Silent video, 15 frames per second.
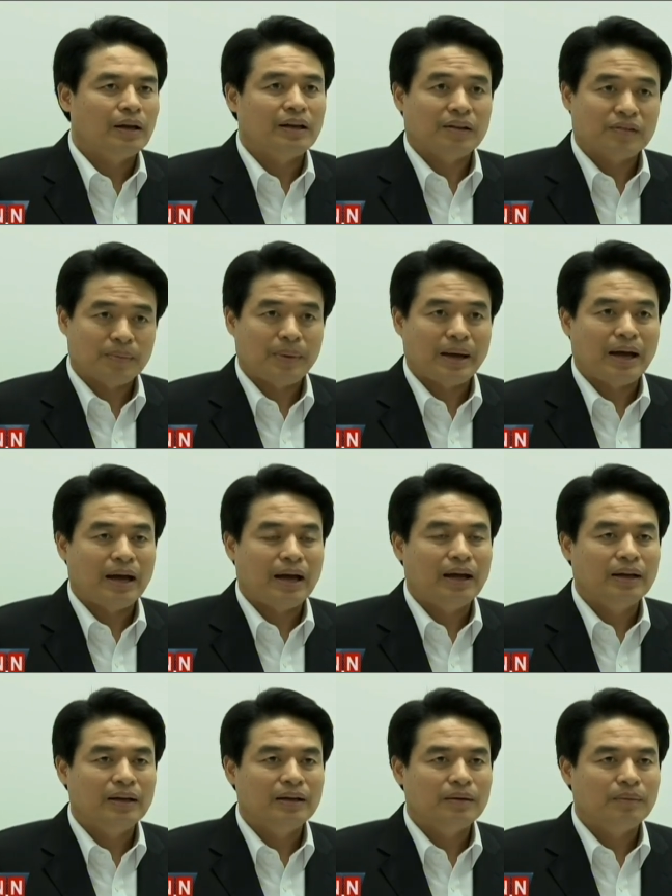รัฐสภา
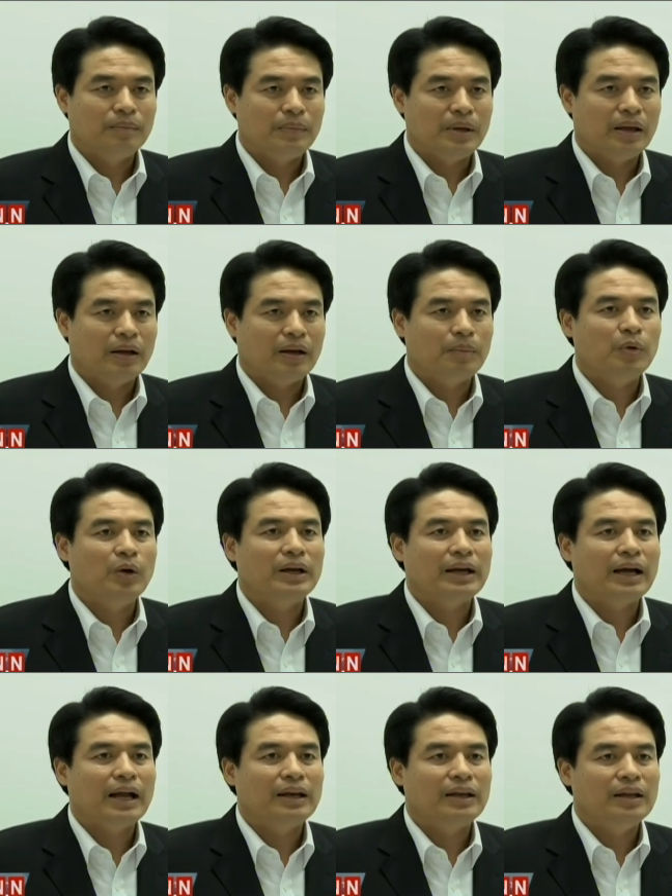มีกระบวน
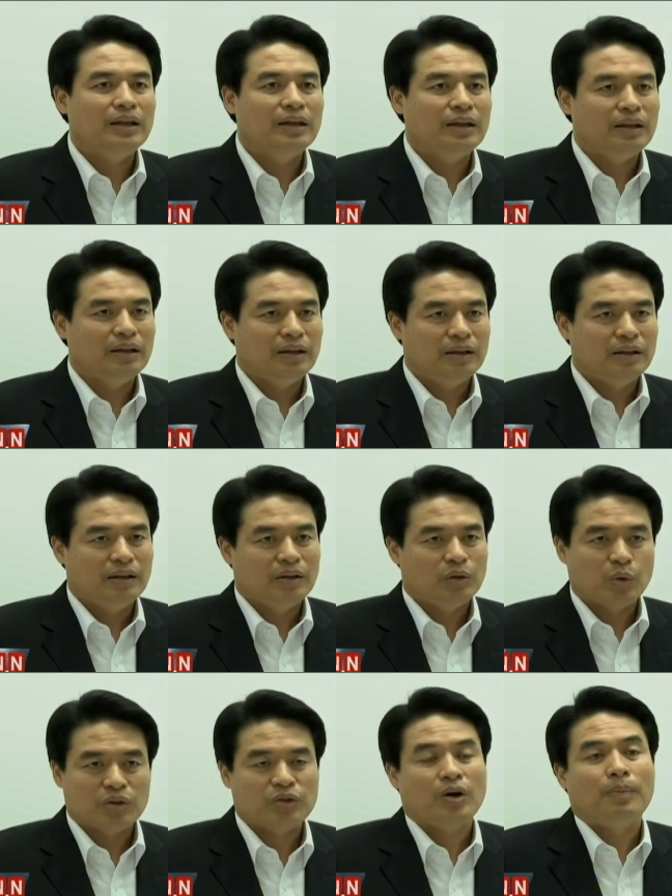การที่
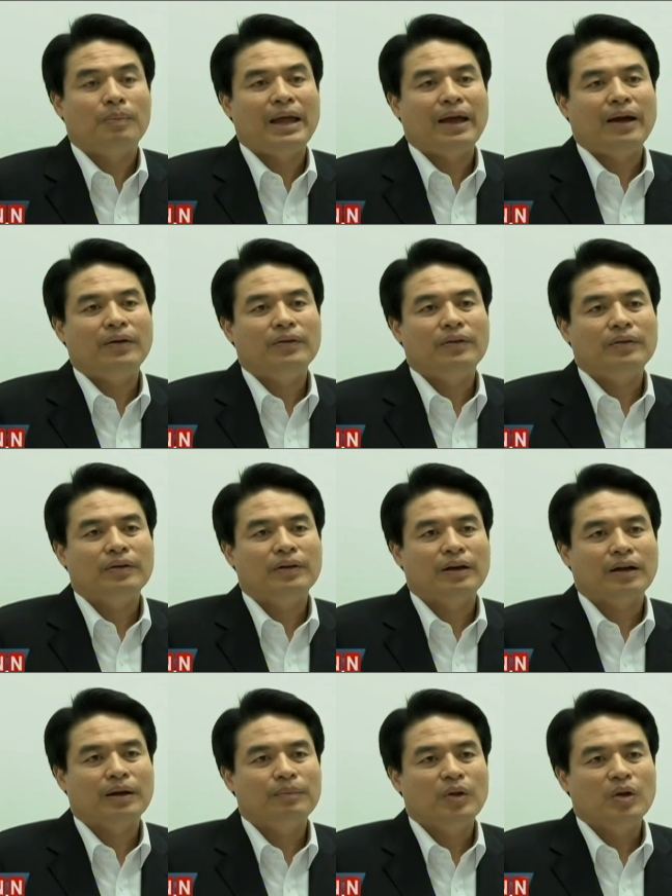ตรวจสอบแล้ว
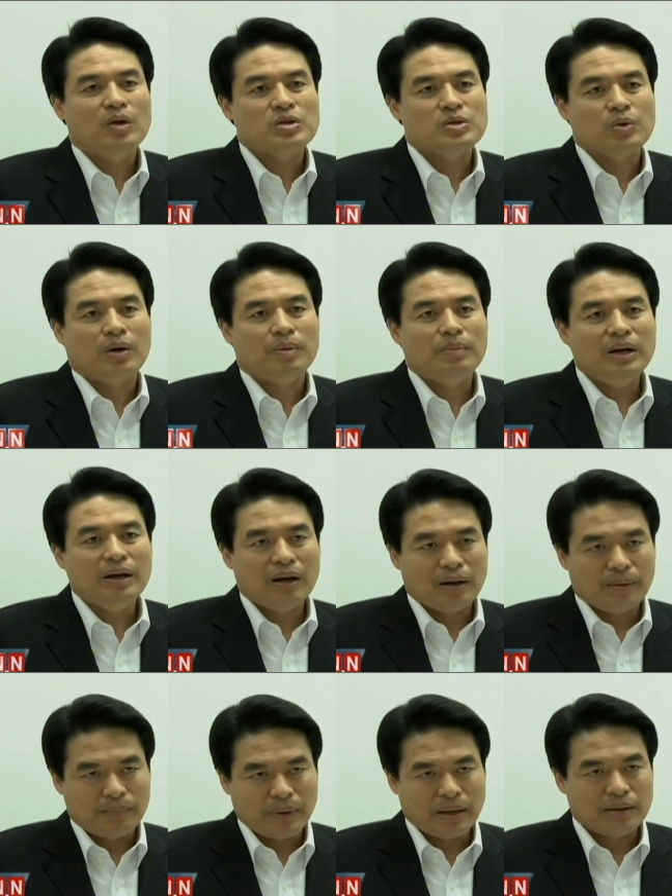นะครับส่วนเมื่อ
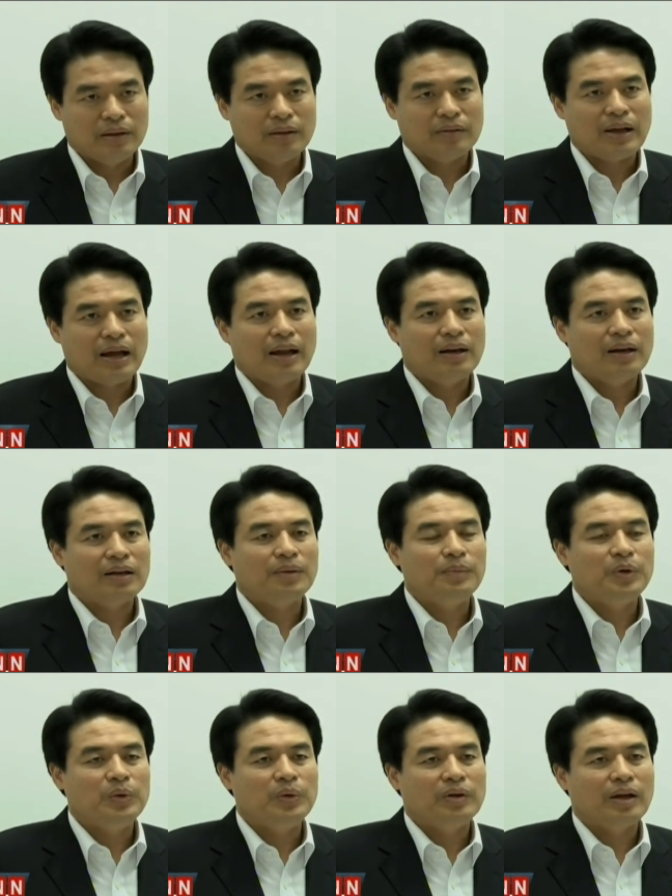ไปถึงสารรัฐธร
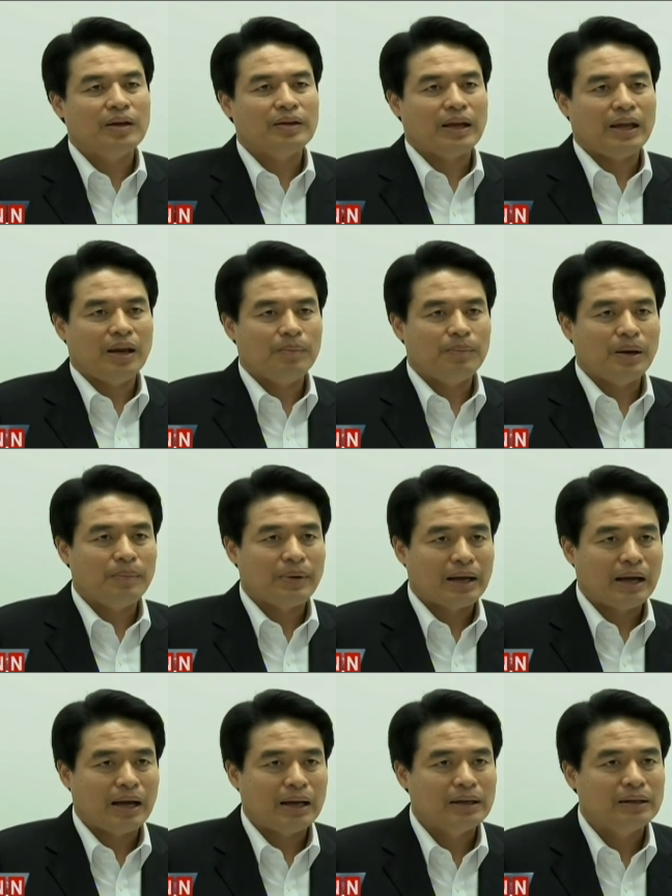รมนูญท่านจะเห็นเป็นป
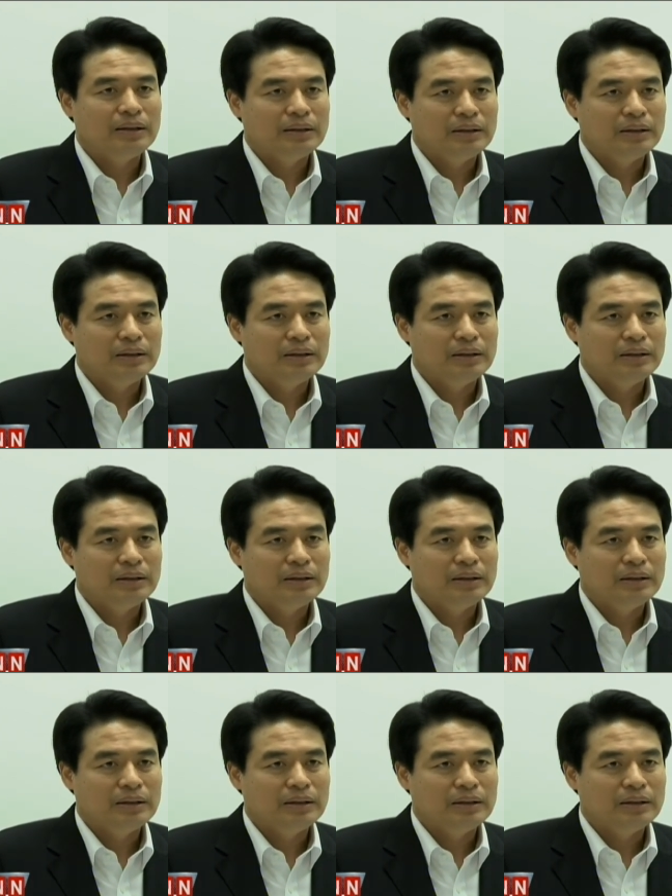ระการ